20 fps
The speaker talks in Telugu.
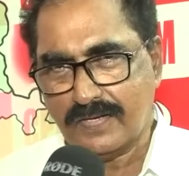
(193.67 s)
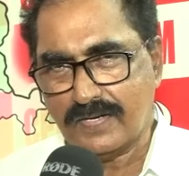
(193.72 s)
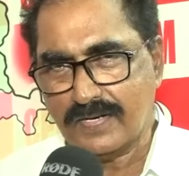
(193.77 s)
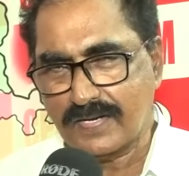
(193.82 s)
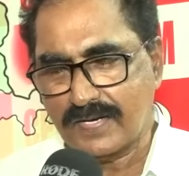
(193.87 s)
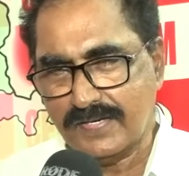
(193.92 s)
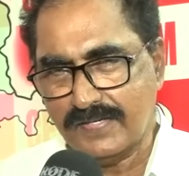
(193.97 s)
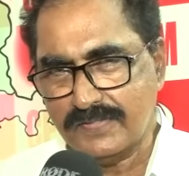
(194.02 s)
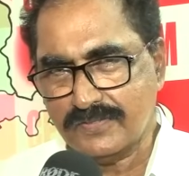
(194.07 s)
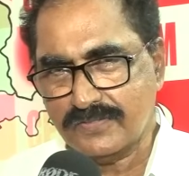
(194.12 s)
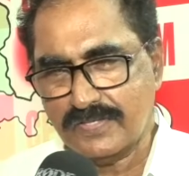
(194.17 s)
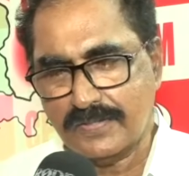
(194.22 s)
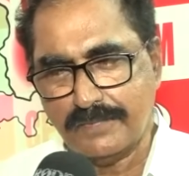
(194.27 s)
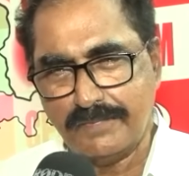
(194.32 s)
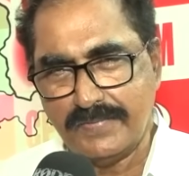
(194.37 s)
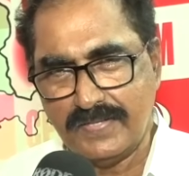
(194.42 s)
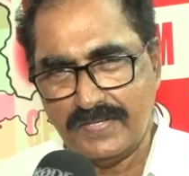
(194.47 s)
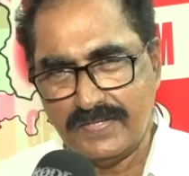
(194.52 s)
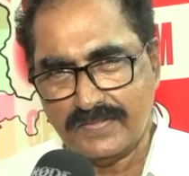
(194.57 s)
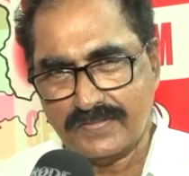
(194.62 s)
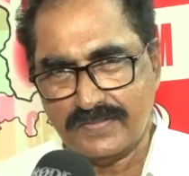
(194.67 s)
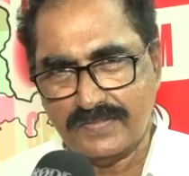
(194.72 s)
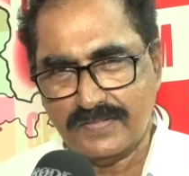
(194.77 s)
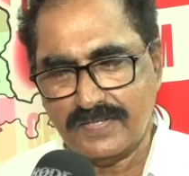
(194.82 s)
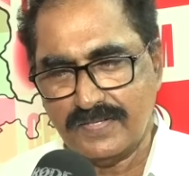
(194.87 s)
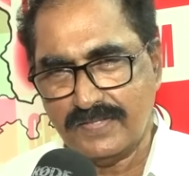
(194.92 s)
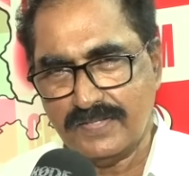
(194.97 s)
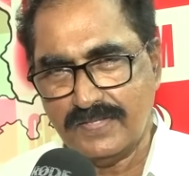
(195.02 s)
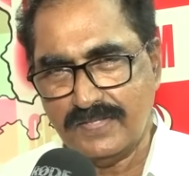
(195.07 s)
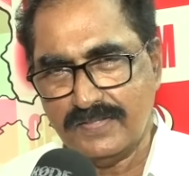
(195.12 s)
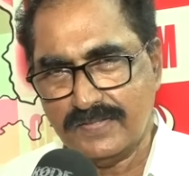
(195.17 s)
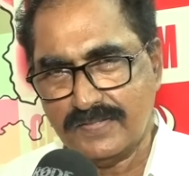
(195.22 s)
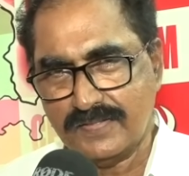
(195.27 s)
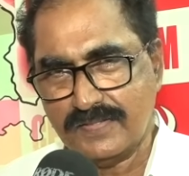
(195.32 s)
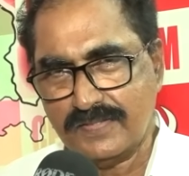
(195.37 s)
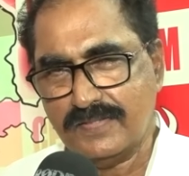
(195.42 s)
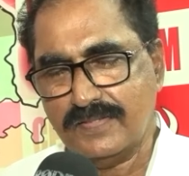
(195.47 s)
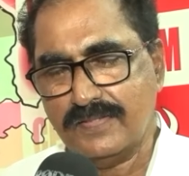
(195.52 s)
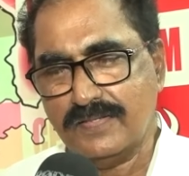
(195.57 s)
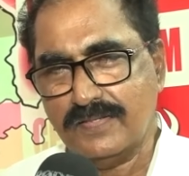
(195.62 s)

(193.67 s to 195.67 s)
ఆ కనీసం ఎమ్మెల్యే సీట్లు ఏదైతే